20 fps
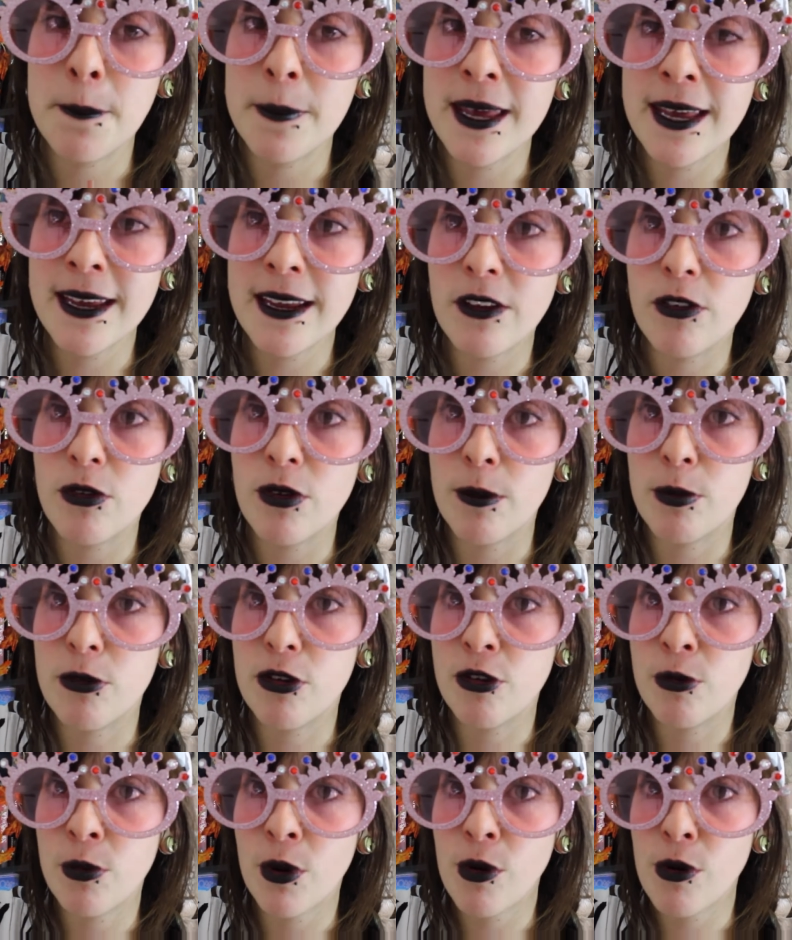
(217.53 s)
mais ils sont
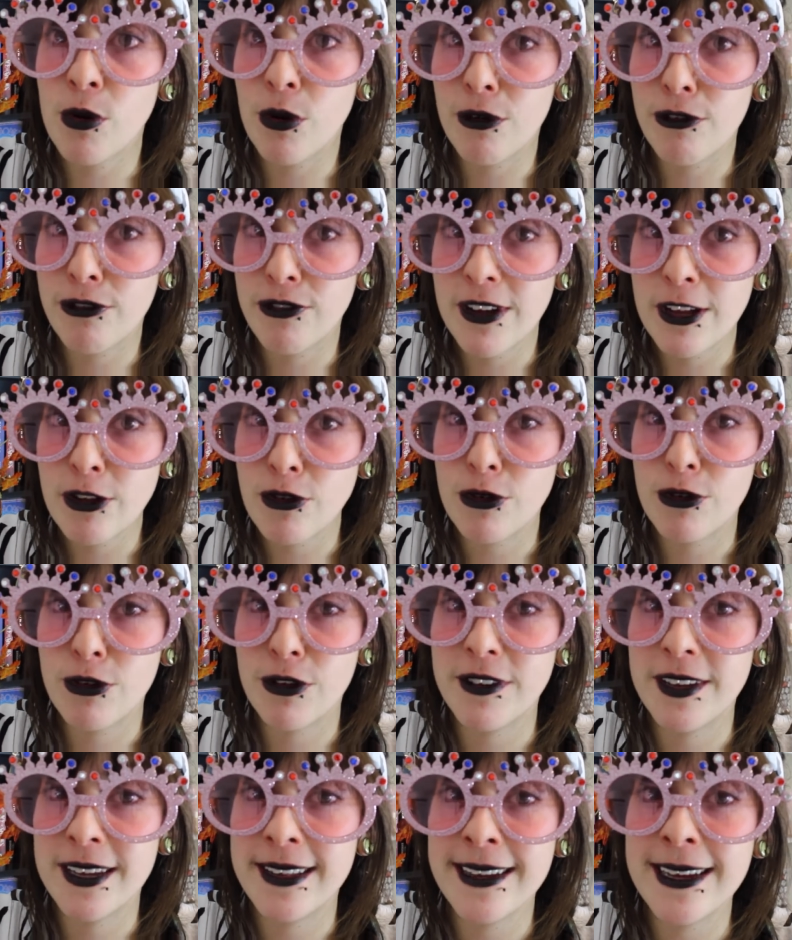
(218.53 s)
absolument le reflet d'une
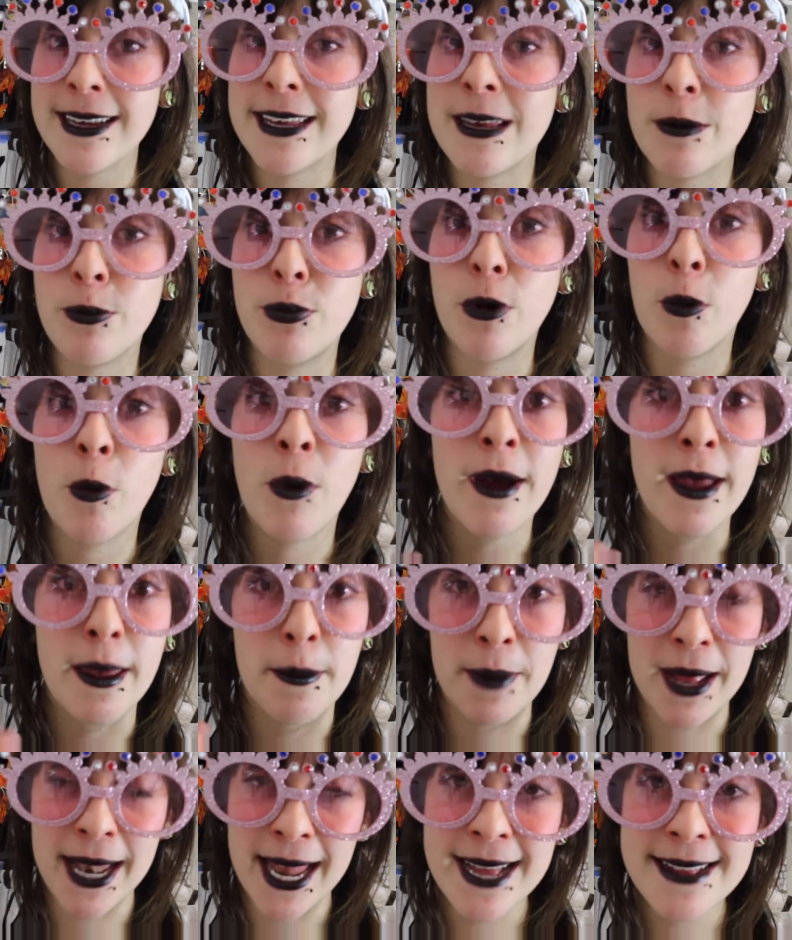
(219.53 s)
société qui pour moi est
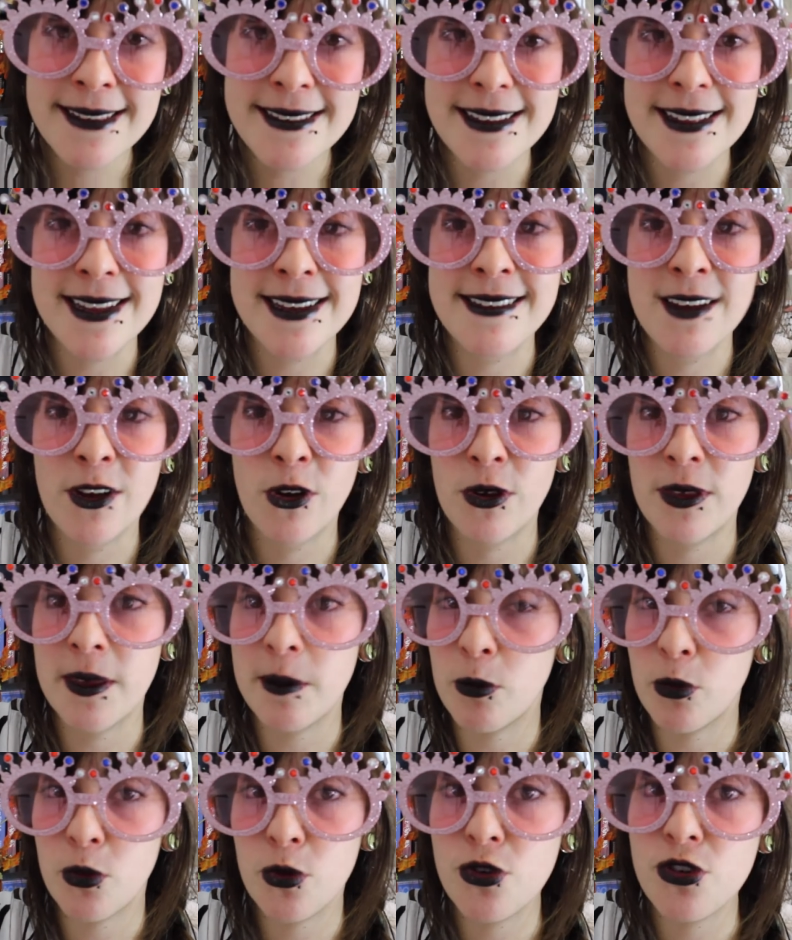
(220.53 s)
malade, c'est-à-dire qu'il y
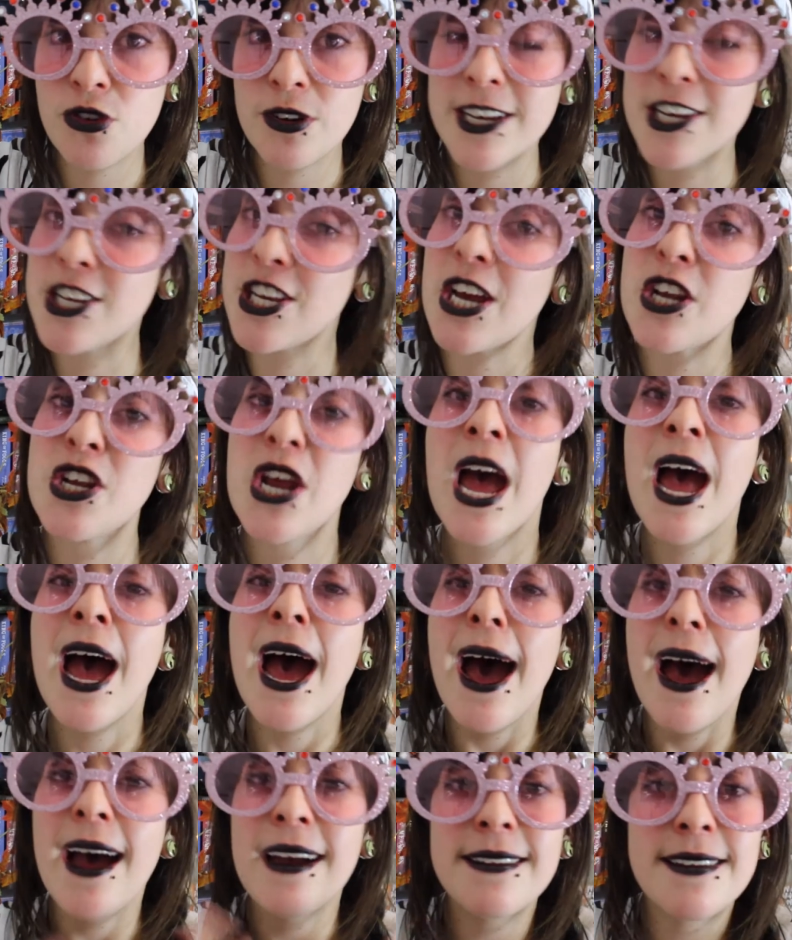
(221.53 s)
a beaucoup de gens qui cherchent
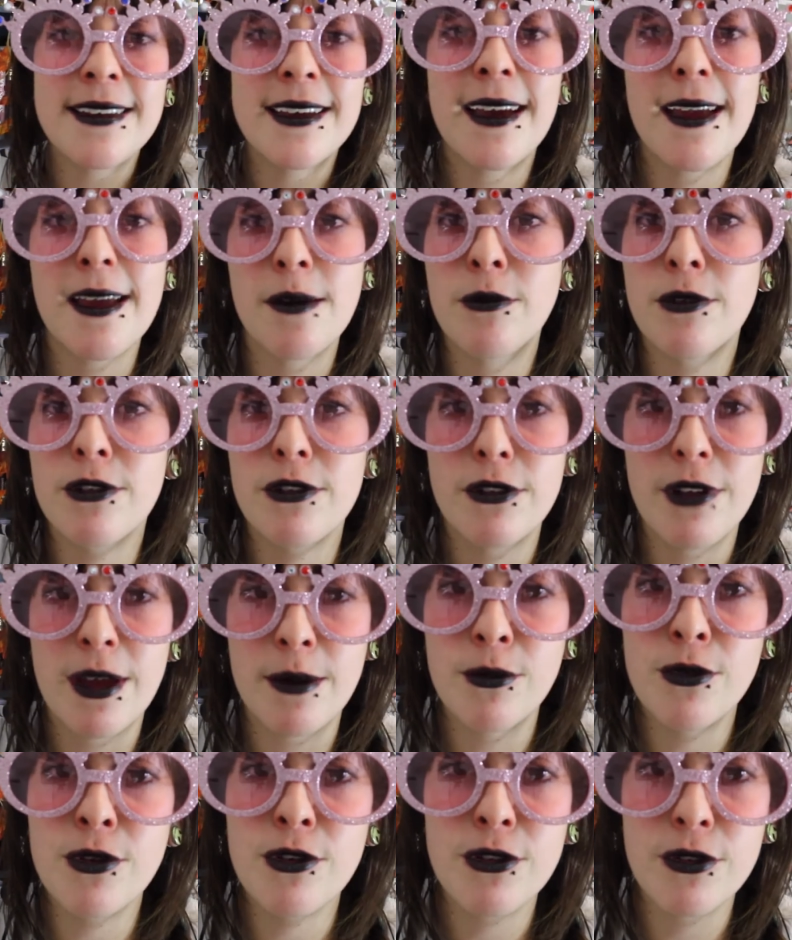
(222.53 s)
à intégrer un,
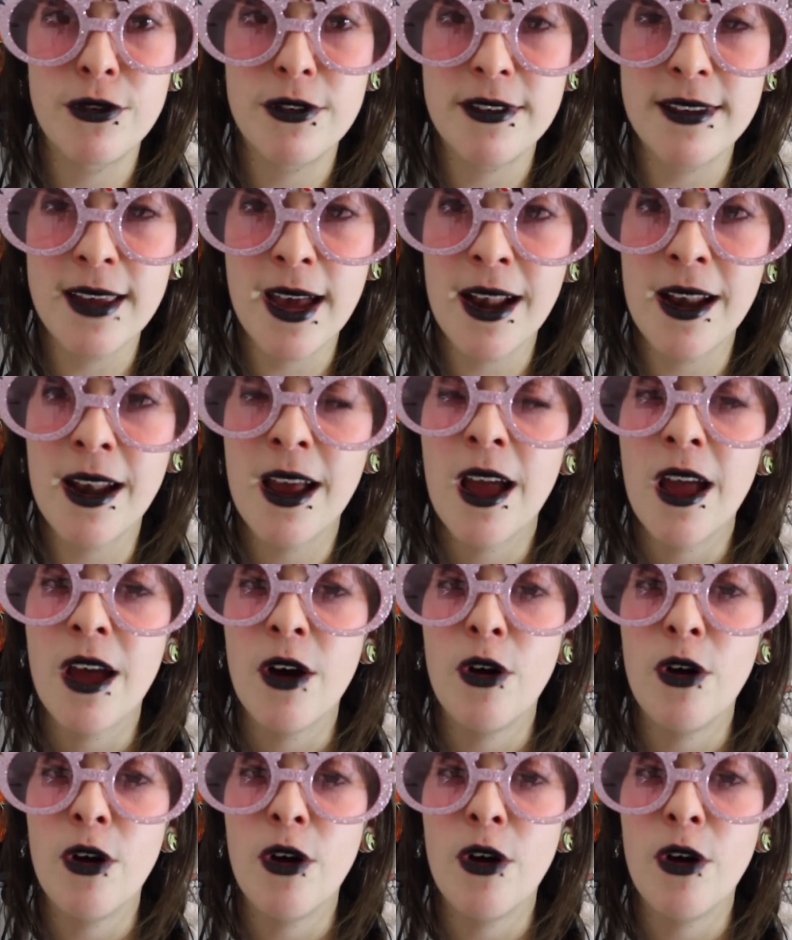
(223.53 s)
moule social